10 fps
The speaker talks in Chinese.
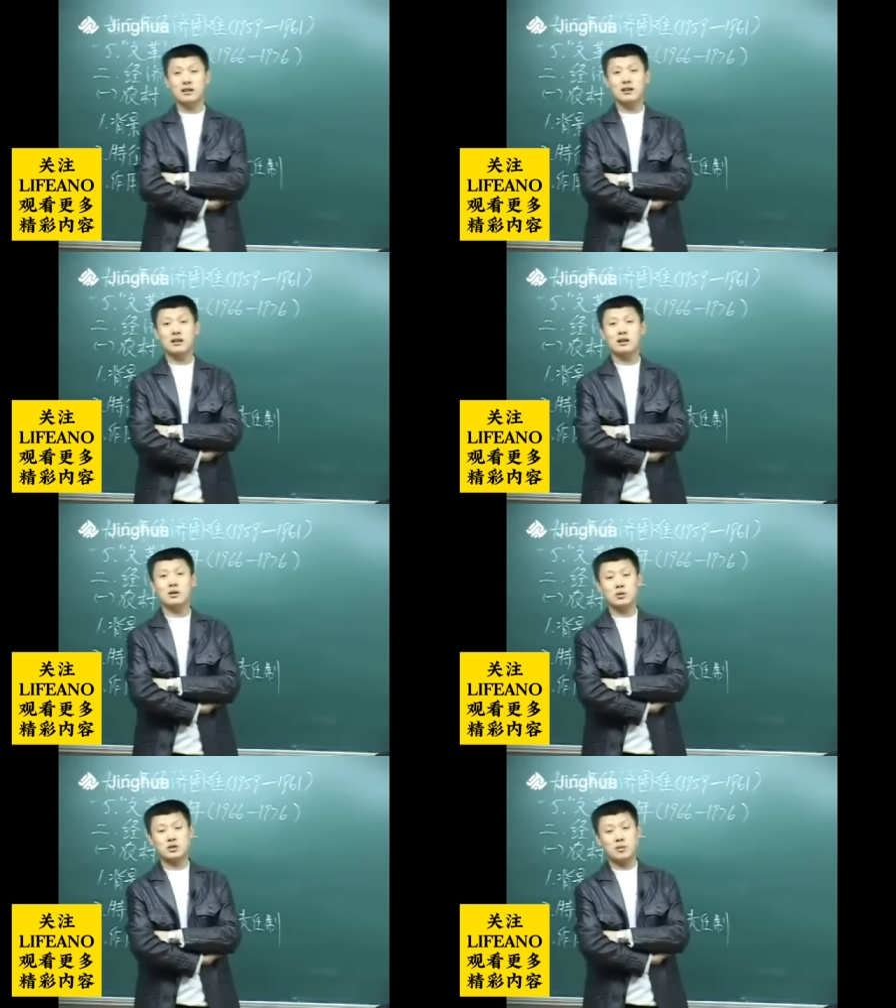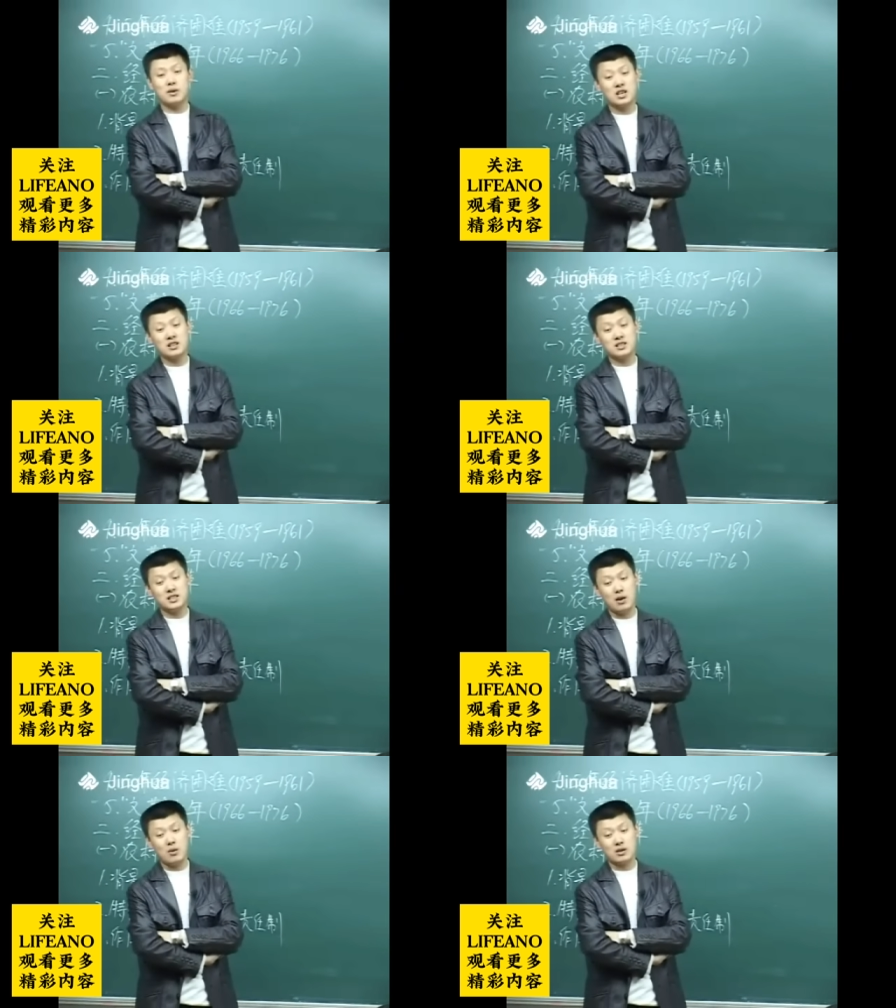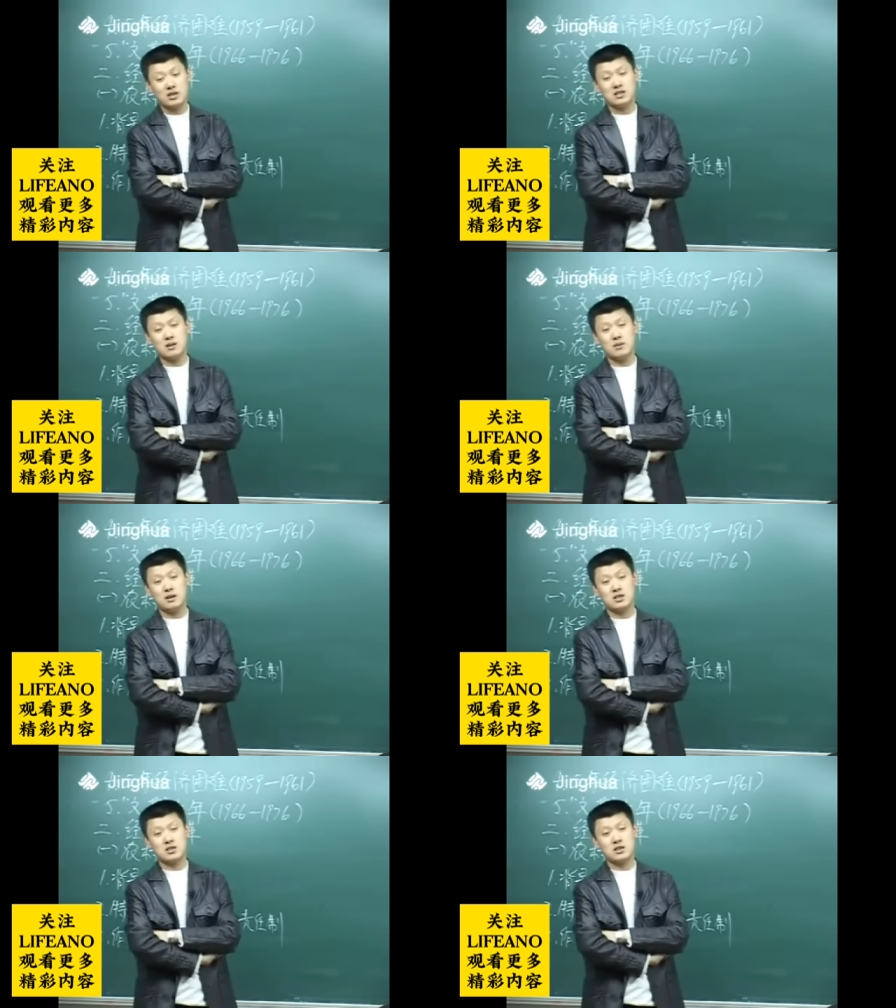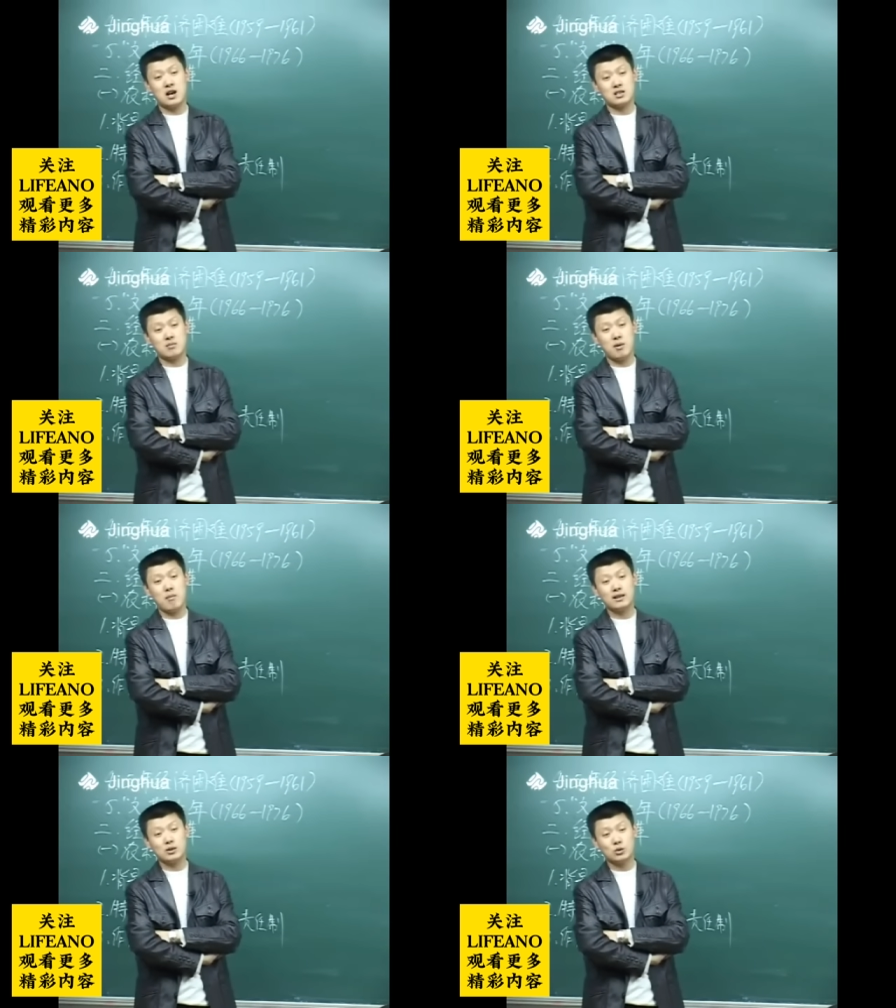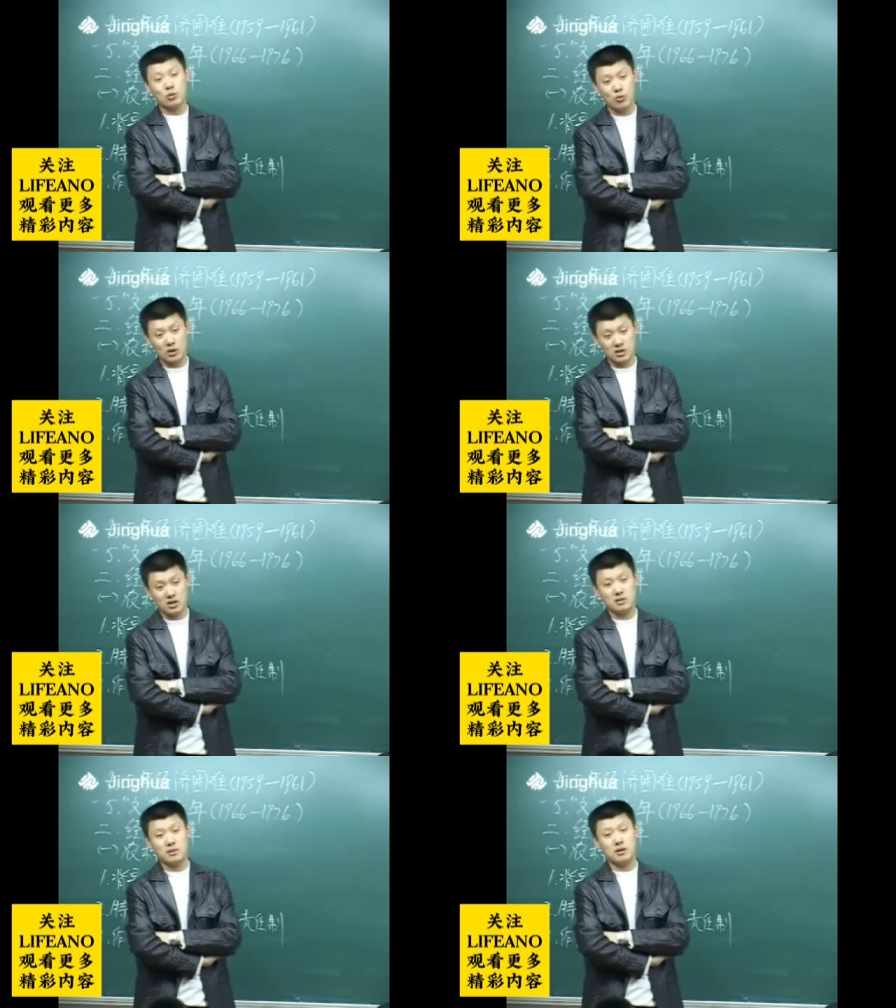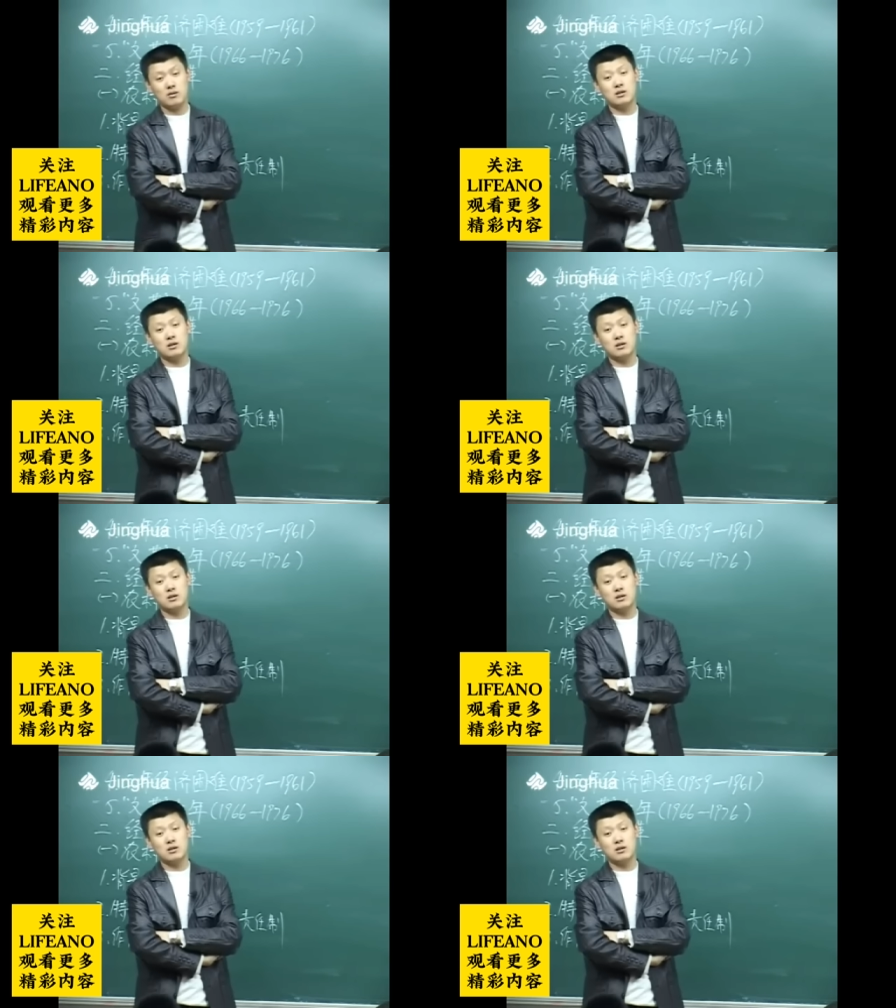呃，什么挣钱我挣什么，市场上什么卖得动我挣什么，